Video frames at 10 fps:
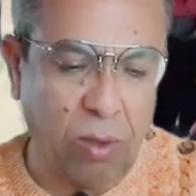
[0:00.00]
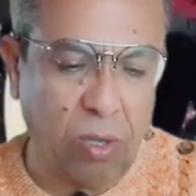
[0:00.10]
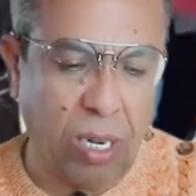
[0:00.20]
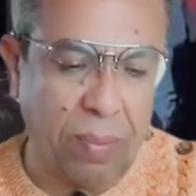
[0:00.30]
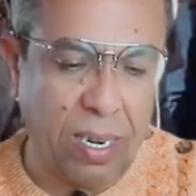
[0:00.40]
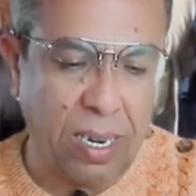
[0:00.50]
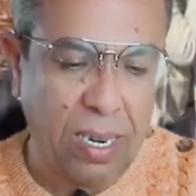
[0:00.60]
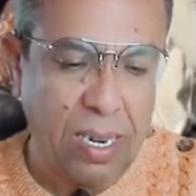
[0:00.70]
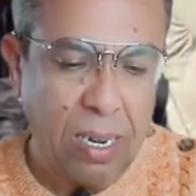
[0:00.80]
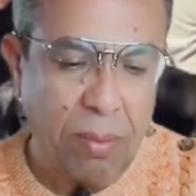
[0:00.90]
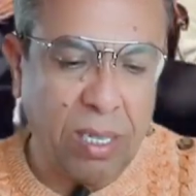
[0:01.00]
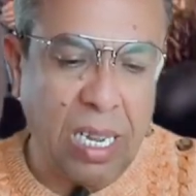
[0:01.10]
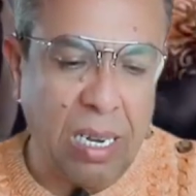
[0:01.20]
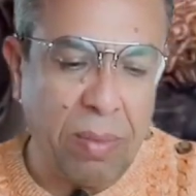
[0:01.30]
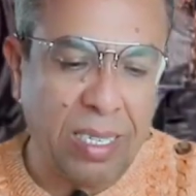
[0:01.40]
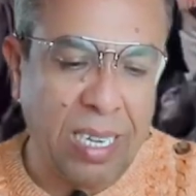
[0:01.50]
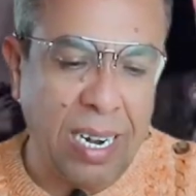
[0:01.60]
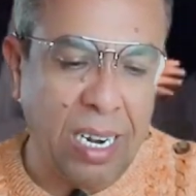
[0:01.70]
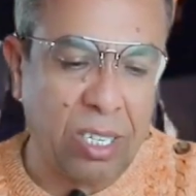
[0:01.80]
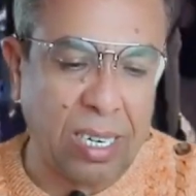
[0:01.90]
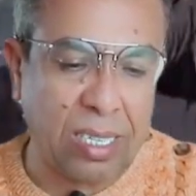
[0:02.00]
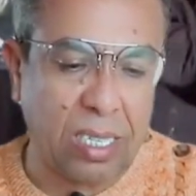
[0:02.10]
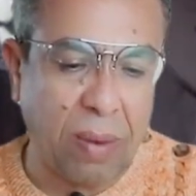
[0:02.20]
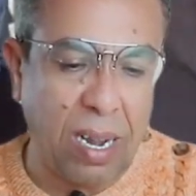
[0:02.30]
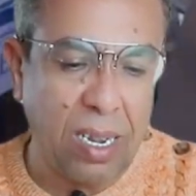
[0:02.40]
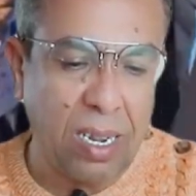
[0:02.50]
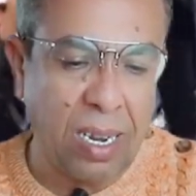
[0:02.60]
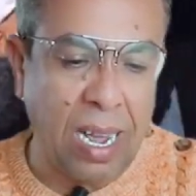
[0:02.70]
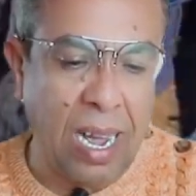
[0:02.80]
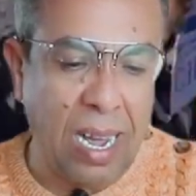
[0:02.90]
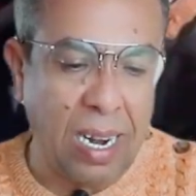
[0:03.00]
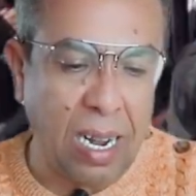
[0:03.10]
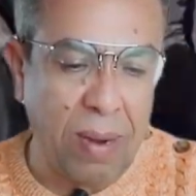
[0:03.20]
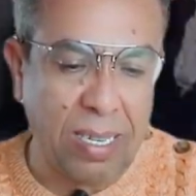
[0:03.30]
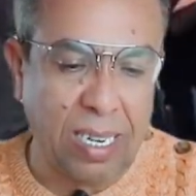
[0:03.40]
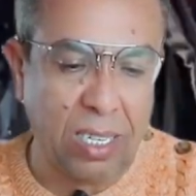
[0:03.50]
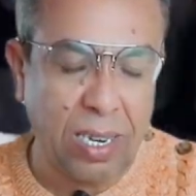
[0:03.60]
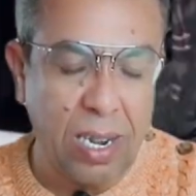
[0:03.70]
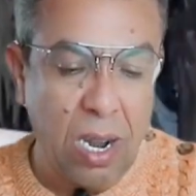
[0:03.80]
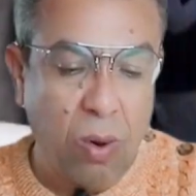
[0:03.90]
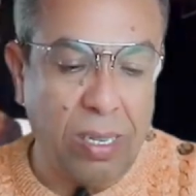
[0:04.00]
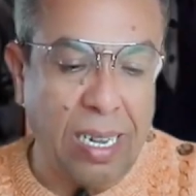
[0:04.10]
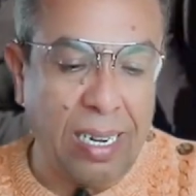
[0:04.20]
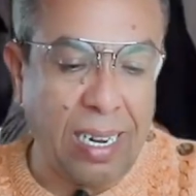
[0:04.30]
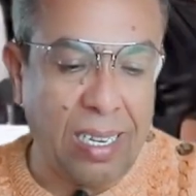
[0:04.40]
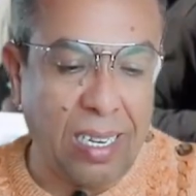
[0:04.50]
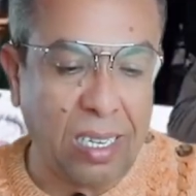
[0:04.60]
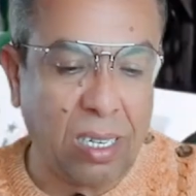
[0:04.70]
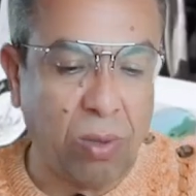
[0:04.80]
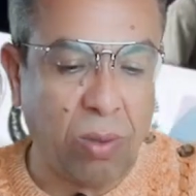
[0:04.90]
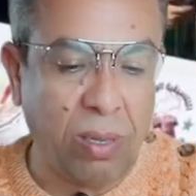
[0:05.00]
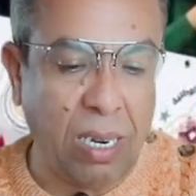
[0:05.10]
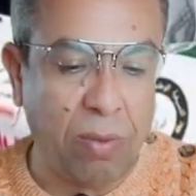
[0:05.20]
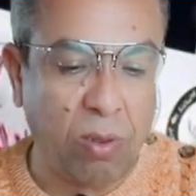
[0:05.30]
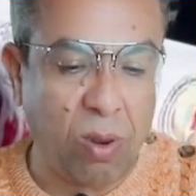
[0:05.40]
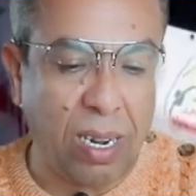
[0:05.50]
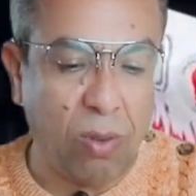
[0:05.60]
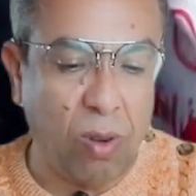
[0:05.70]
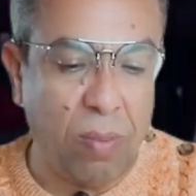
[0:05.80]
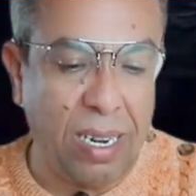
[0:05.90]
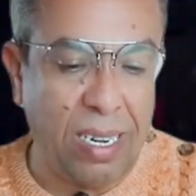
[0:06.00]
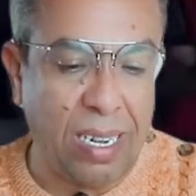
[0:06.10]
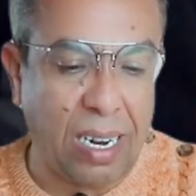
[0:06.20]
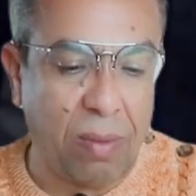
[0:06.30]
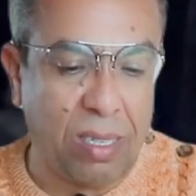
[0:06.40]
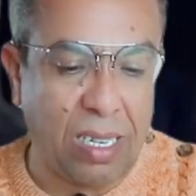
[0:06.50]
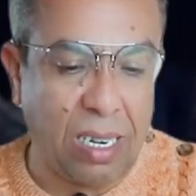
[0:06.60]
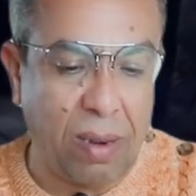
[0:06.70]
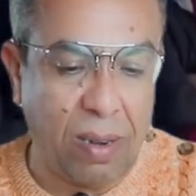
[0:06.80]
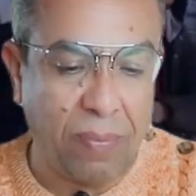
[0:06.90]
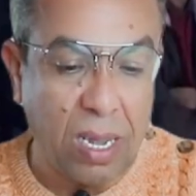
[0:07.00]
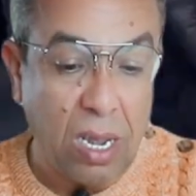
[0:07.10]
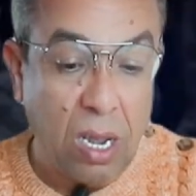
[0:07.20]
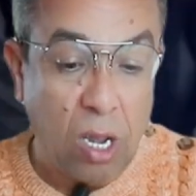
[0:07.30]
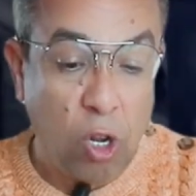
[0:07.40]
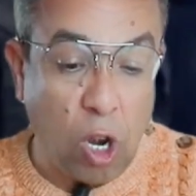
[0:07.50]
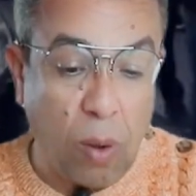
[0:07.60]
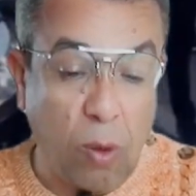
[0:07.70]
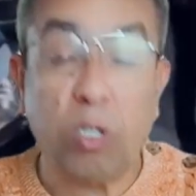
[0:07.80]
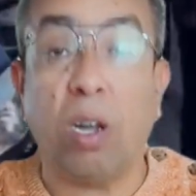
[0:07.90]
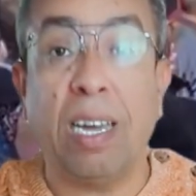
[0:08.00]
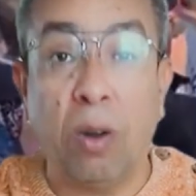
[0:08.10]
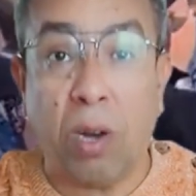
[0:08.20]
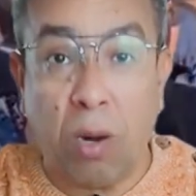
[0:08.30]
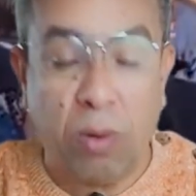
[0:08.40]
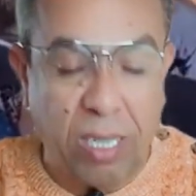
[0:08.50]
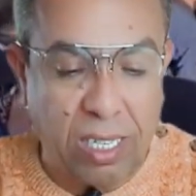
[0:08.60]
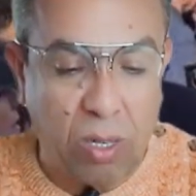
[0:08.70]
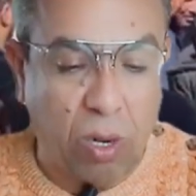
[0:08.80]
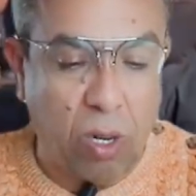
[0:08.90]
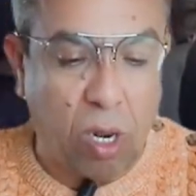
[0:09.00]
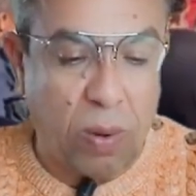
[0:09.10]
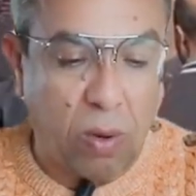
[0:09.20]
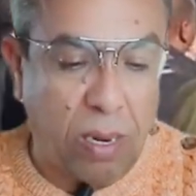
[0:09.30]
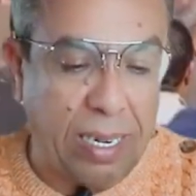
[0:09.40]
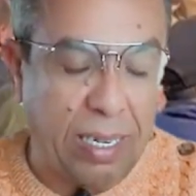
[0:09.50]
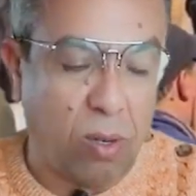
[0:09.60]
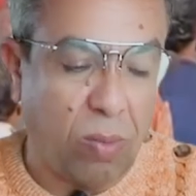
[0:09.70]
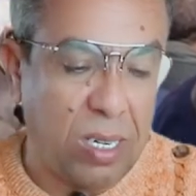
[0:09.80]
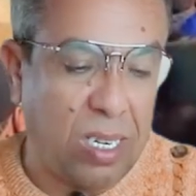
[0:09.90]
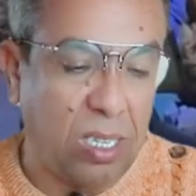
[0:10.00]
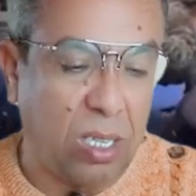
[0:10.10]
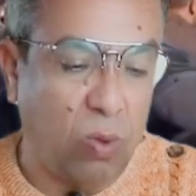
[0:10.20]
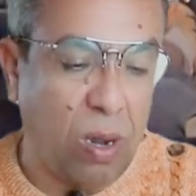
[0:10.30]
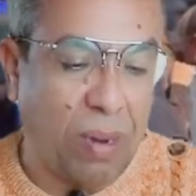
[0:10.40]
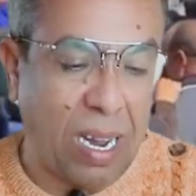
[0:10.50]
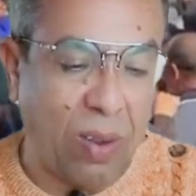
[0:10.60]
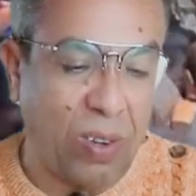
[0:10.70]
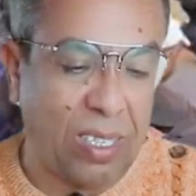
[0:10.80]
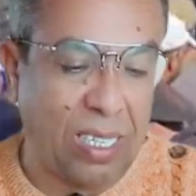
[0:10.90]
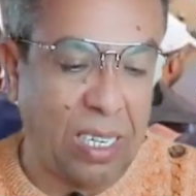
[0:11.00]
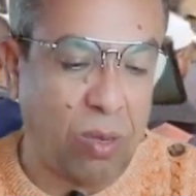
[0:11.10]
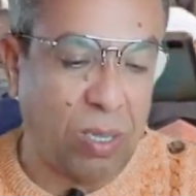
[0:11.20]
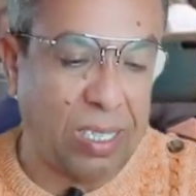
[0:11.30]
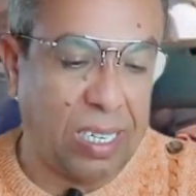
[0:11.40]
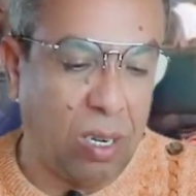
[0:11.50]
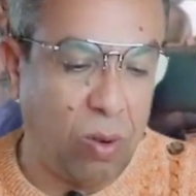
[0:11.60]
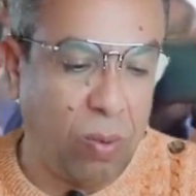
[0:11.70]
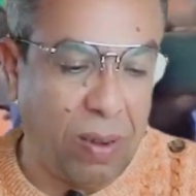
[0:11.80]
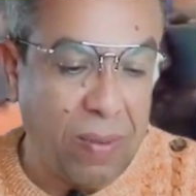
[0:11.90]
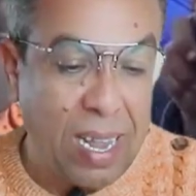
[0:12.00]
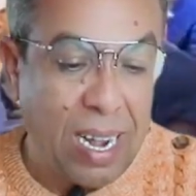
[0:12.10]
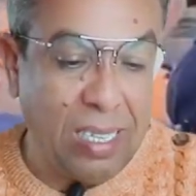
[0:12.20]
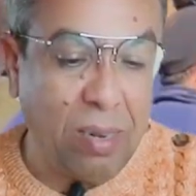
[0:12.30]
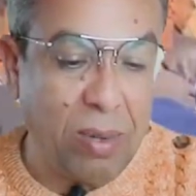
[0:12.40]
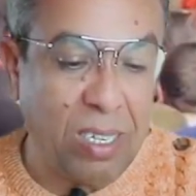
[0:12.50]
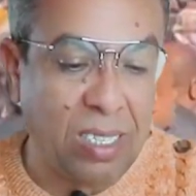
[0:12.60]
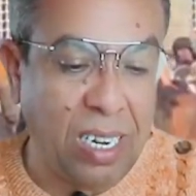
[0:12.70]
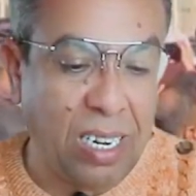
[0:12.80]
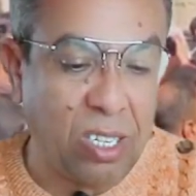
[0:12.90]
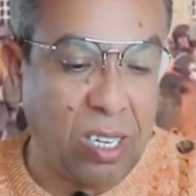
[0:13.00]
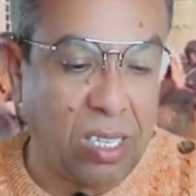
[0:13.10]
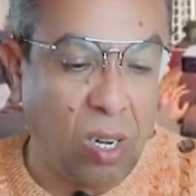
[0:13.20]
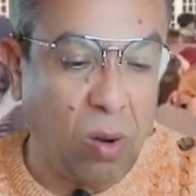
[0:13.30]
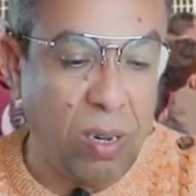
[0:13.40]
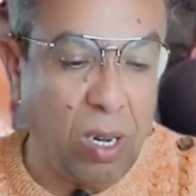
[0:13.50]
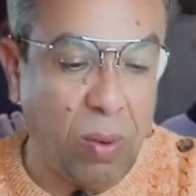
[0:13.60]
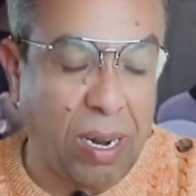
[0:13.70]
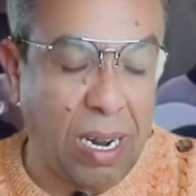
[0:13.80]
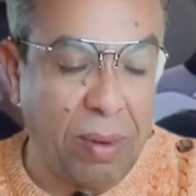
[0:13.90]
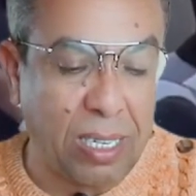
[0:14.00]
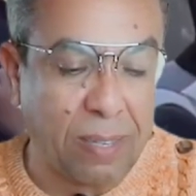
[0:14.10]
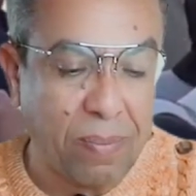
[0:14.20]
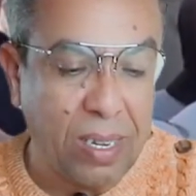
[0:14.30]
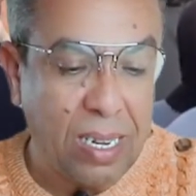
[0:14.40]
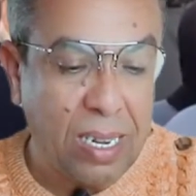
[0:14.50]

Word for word: 7 دجنبر ابتداء من الساعة 10 الصباح القاعة رقم 11 وذلك للدراسة والتصويت على مشروع قانون المالية رقم السنة المالية يخ... قرأوا قرأوا تحت ويخبر رئيس مجلس النواب كافة السيدات والسادة النواب أن المجلس سيعقد جلسة عمومية يوم الخميس